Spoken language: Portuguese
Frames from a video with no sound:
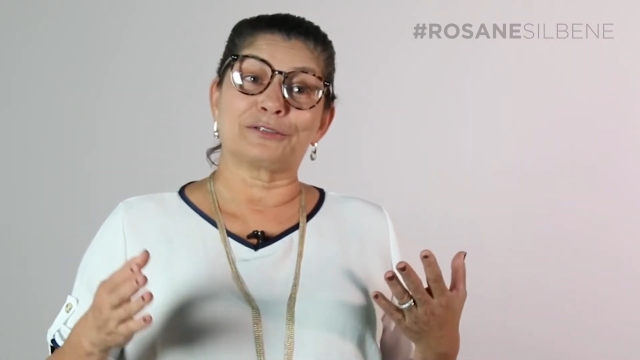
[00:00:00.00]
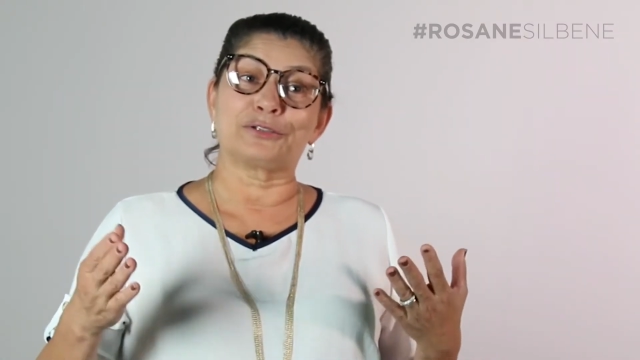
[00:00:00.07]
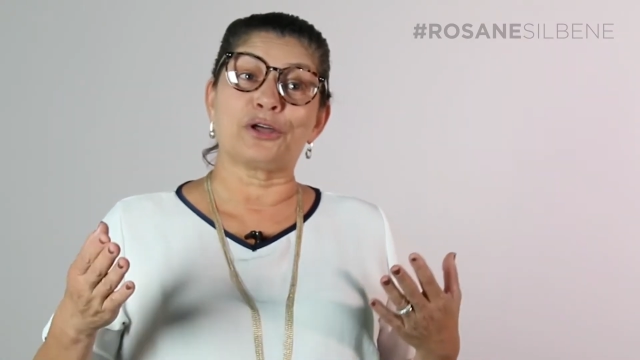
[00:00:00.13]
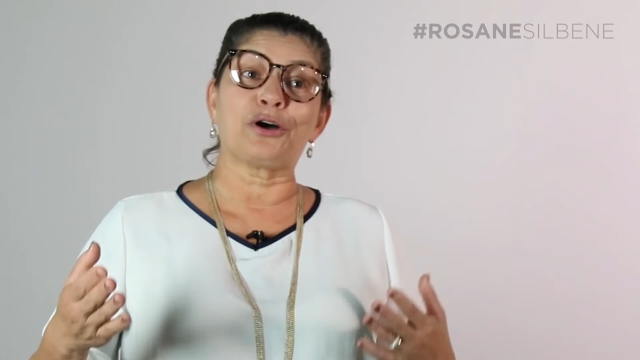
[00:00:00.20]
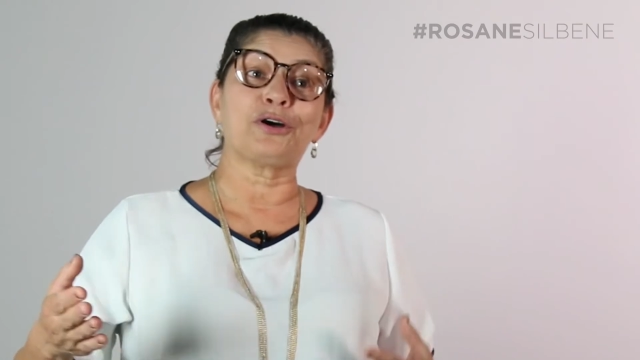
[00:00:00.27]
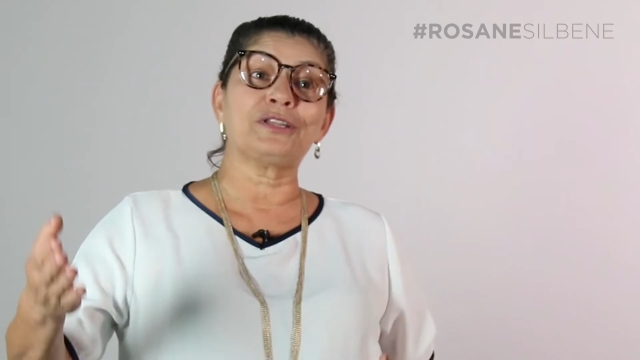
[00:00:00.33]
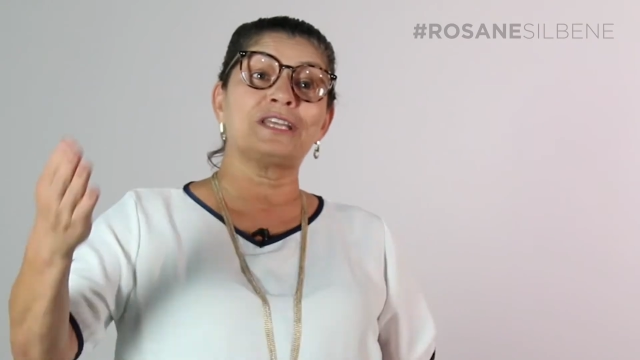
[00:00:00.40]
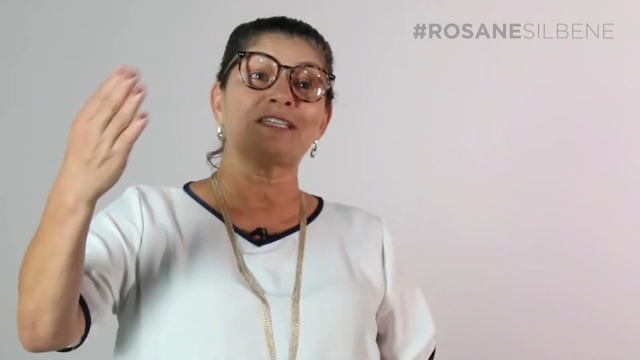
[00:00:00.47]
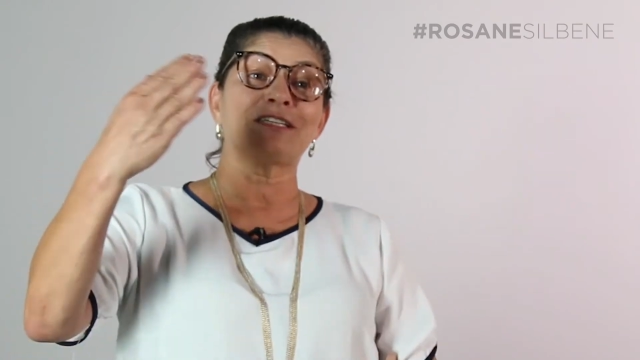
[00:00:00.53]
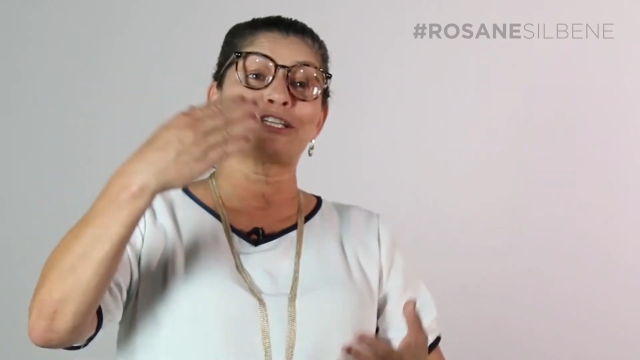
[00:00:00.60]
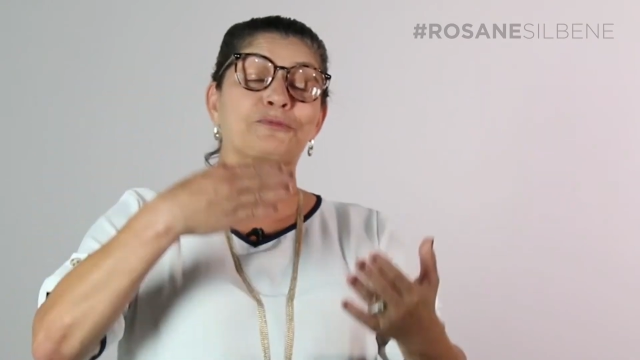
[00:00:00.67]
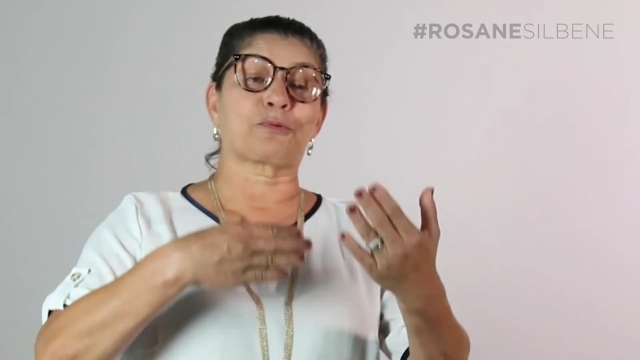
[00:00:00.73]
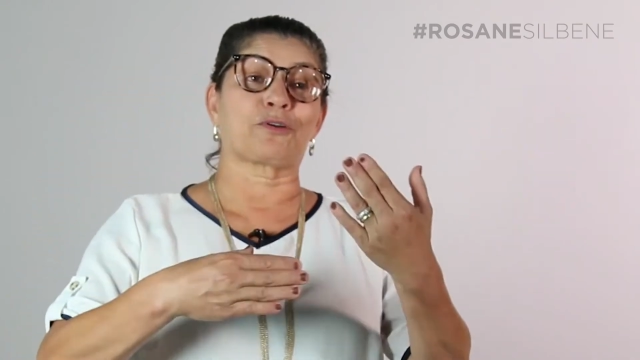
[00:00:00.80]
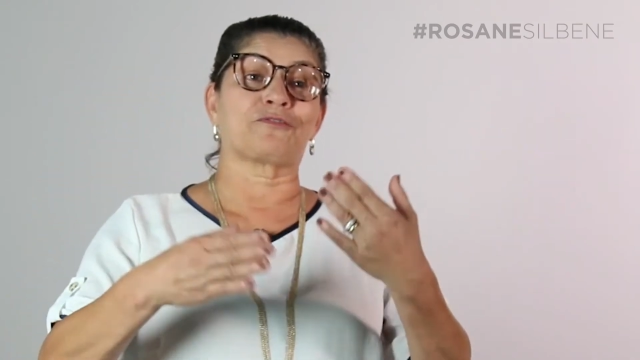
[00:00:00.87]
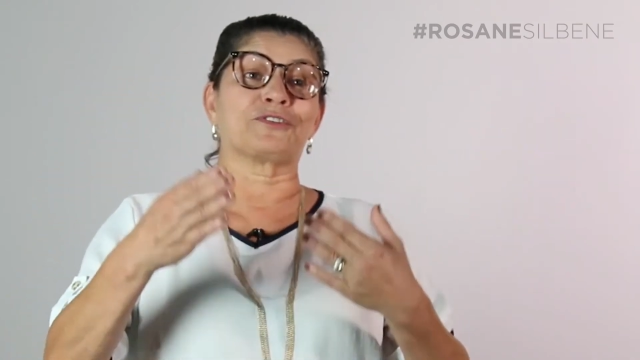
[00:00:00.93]
todas
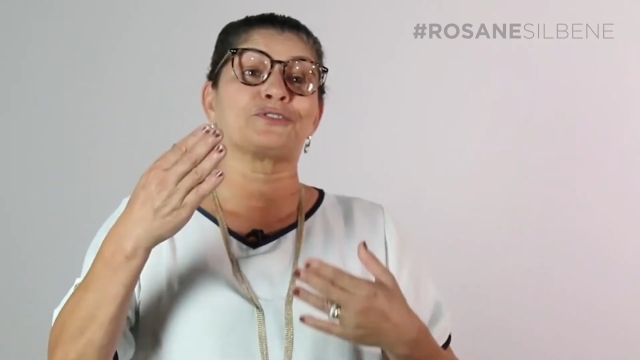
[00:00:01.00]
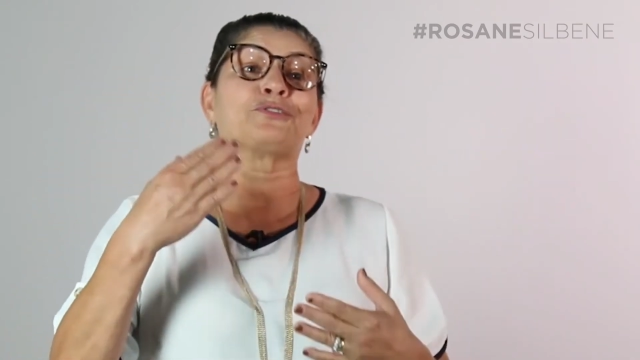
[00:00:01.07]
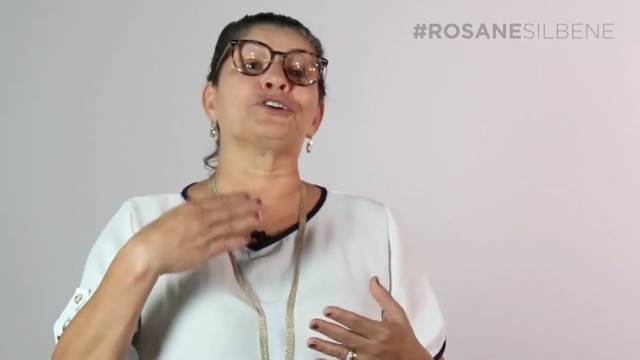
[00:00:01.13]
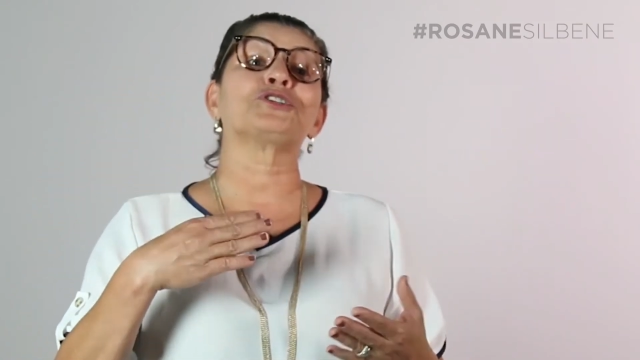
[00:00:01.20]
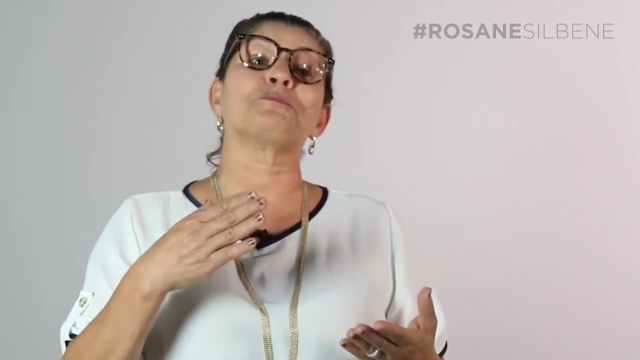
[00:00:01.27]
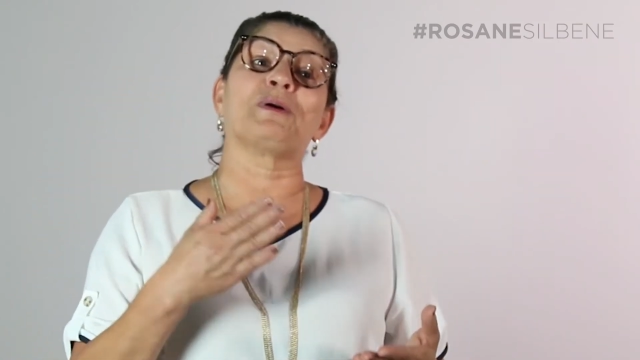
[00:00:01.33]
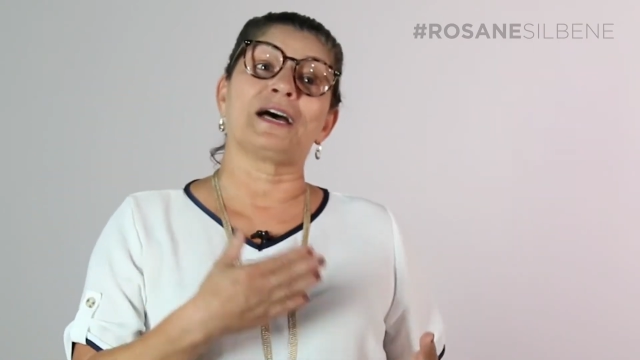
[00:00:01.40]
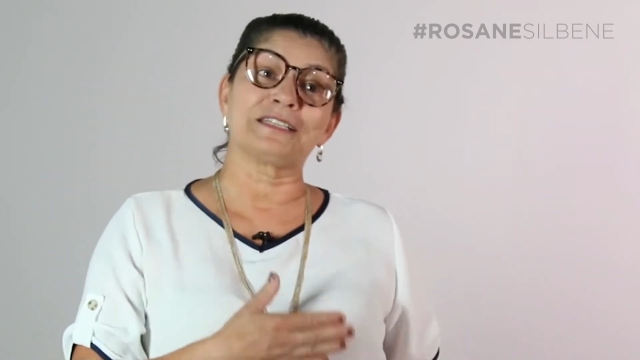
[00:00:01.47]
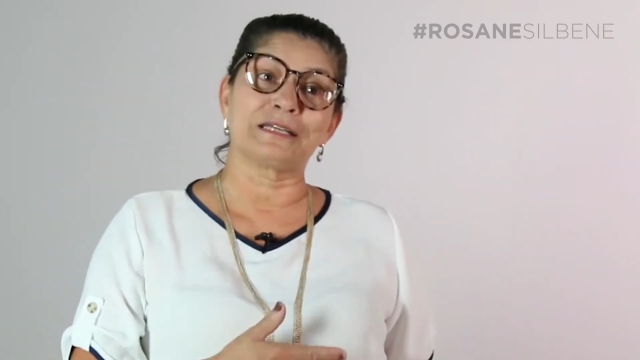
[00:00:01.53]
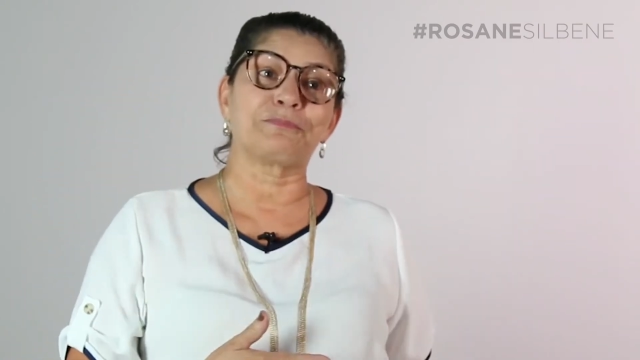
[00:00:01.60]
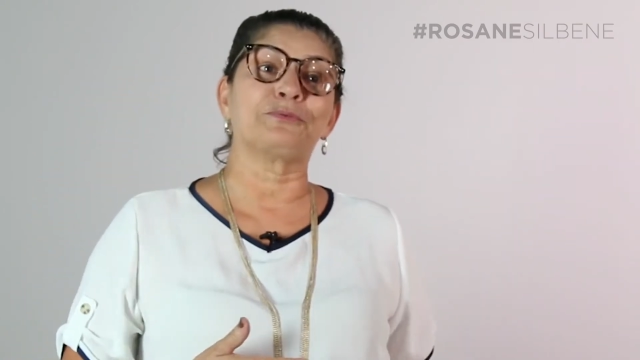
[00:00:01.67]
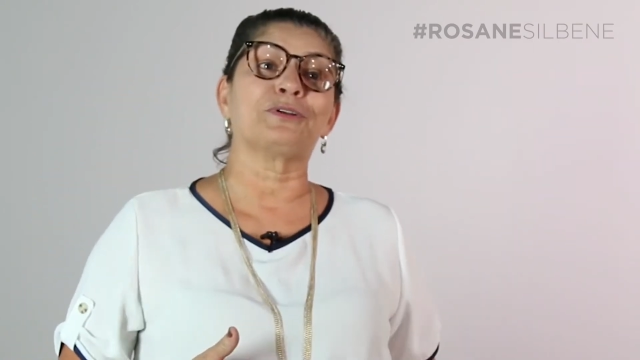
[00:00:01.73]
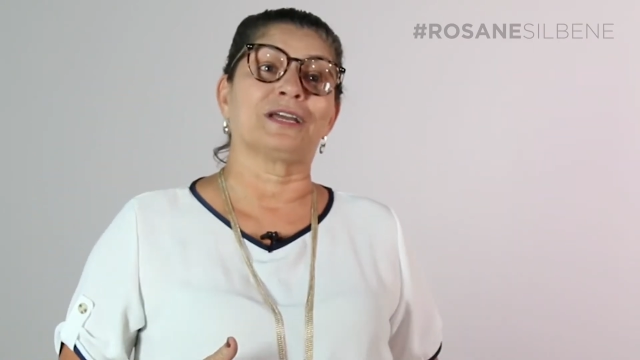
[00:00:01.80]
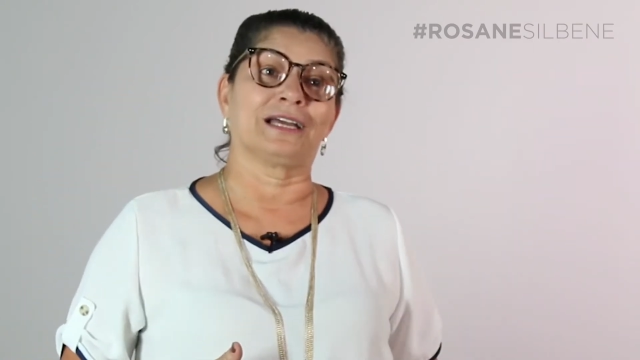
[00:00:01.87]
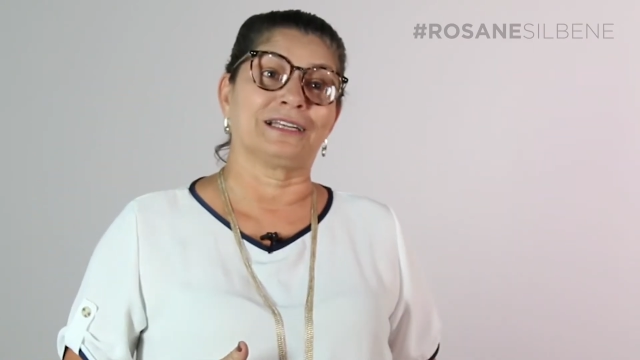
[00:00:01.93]
as profissões passam
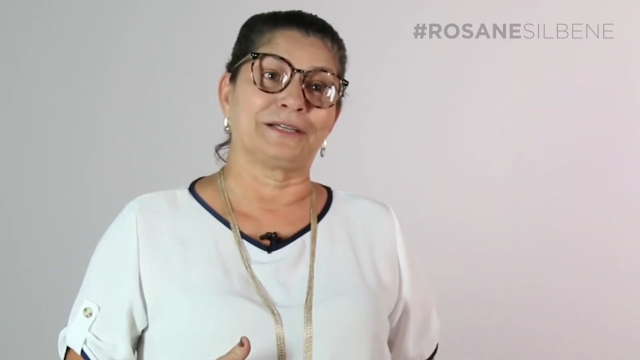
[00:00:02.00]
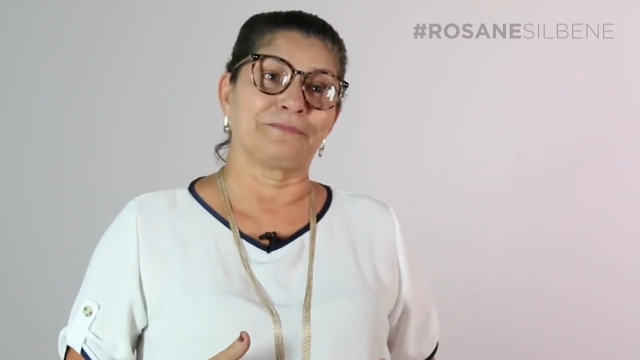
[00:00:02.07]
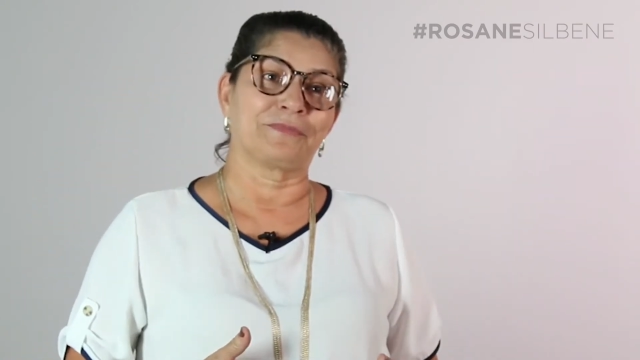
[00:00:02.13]
por ela.